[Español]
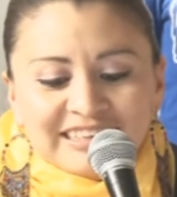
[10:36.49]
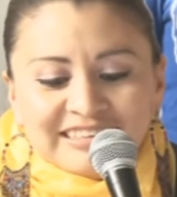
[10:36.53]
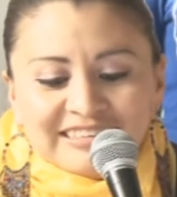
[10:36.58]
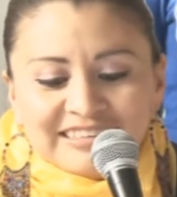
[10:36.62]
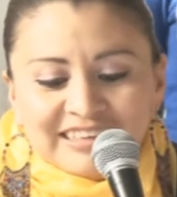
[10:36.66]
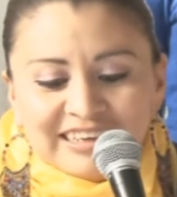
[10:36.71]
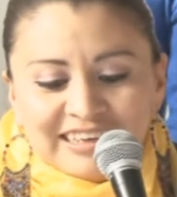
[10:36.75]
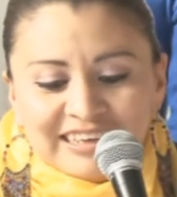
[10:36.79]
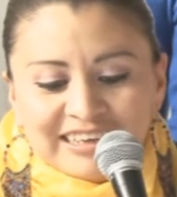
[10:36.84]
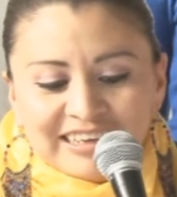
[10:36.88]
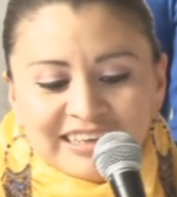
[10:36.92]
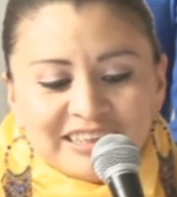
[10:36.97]

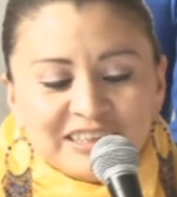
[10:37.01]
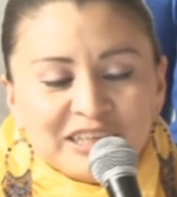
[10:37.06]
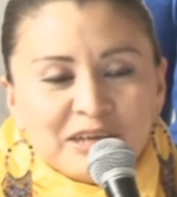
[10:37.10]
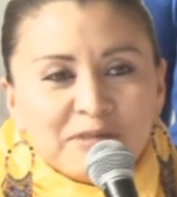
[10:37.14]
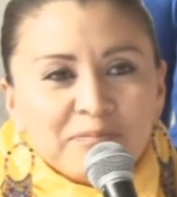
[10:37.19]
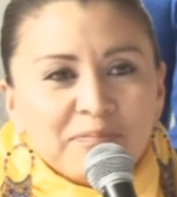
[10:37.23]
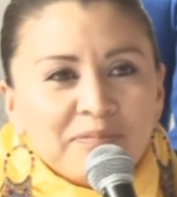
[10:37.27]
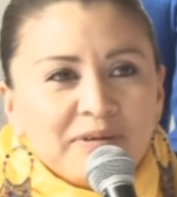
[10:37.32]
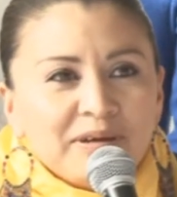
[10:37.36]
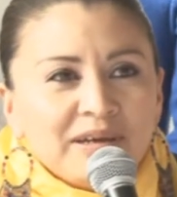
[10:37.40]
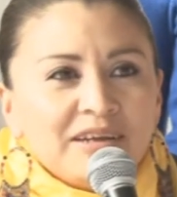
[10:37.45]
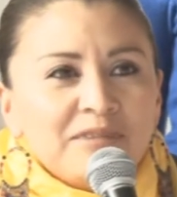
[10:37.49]
esa
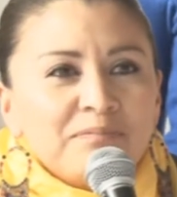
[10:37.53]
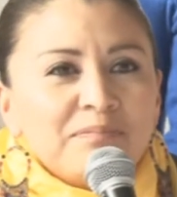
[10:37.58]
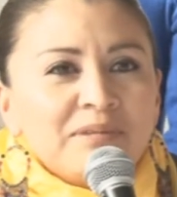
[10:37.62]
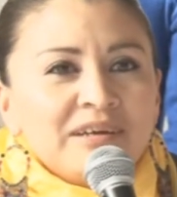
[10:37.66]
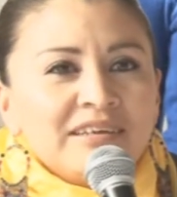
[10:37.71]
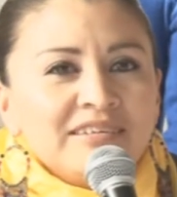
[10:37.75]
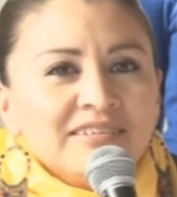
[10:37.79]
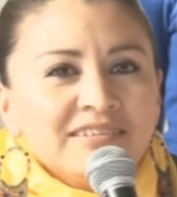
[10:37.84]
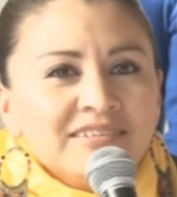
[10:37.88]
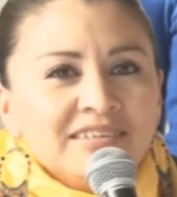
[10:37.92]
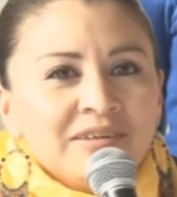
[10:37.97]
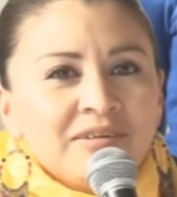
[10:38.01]
etapa el
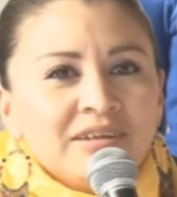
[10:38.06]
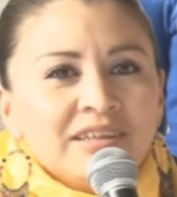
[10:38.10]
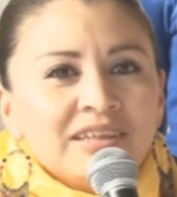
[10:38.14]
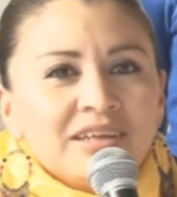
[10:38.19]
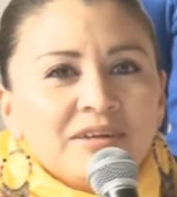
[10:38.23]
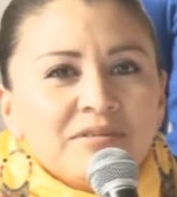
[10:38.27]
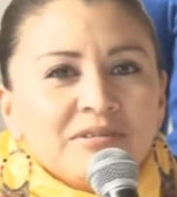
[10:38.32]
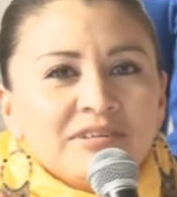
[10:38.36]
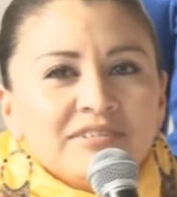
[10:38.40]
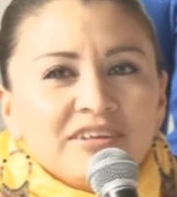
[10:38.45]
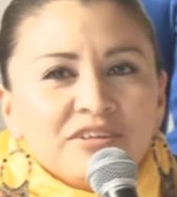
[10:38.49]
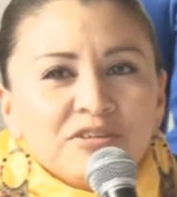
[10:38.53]
país estaba
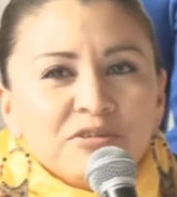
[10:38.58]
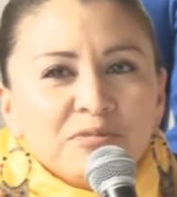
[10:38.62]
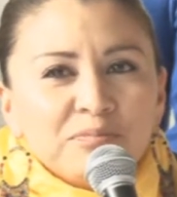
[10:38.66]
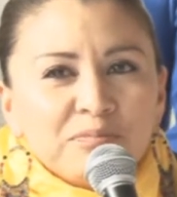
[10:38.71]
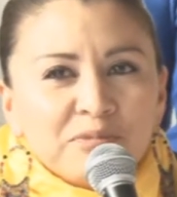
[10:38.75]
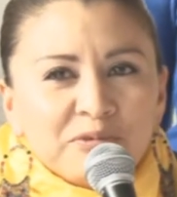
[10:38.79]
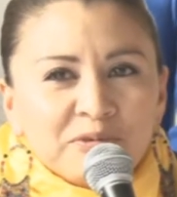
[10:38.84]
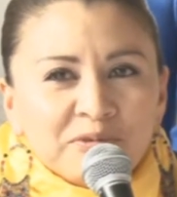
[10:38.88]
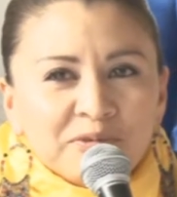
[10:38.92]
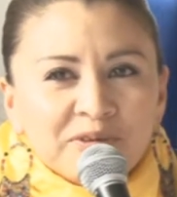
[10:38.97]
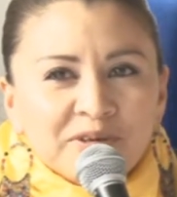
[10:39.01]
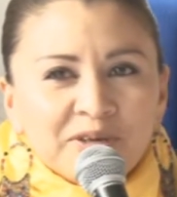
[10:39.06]
atravesando
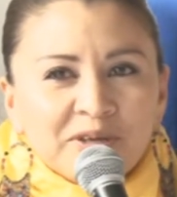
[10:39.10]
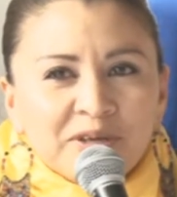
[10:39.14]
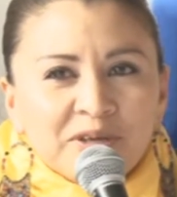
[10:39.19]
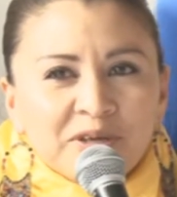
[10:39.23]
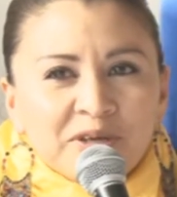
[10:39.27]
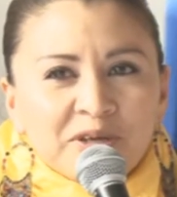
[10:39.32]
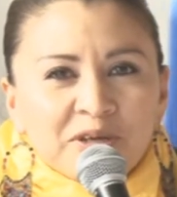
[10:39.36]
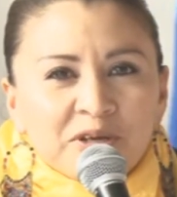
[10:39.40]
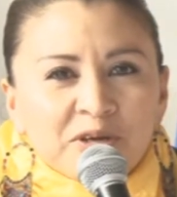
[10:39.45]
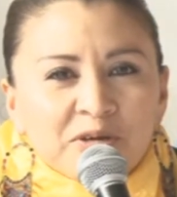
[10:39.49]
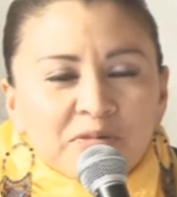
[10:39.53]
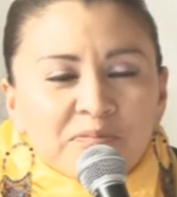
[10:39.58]
por,
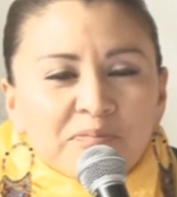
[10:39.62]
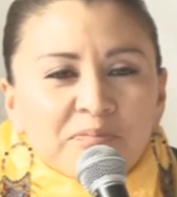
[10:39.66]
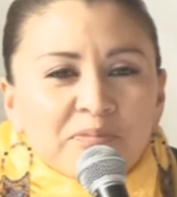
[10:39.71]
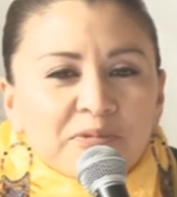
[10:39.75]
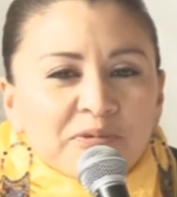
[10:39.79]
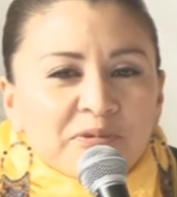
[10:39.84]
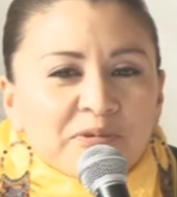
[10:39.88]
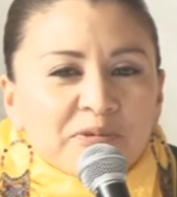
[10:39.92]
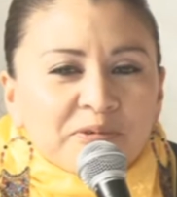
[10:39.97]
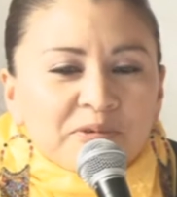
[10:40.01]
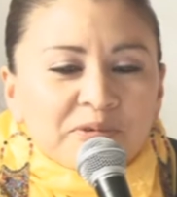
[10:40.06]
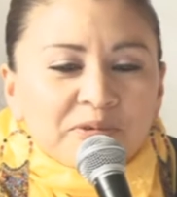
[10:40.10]

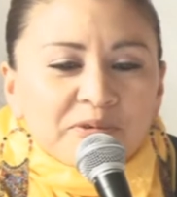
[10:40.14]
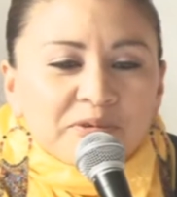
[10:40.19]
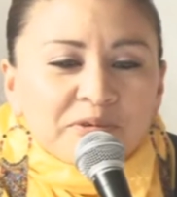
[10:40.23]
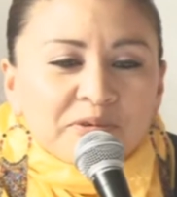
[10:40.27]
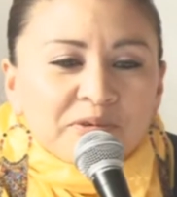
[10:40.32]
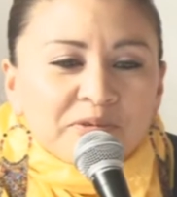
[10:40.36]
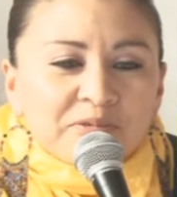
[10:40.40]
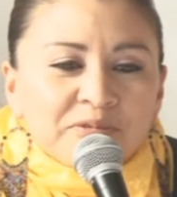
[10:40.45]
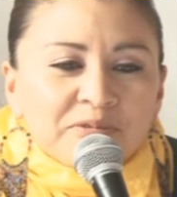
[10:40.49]
por